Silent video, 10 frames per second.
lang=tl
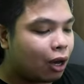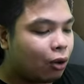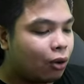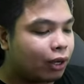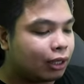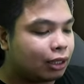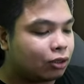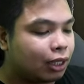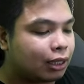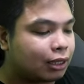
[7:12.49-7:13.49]
Okay,
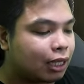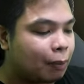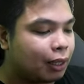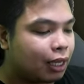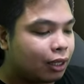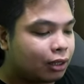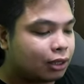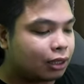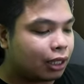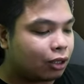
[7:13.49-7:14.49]
dito na tayo sa kabila.
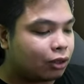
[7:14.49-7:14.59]
Sa tingin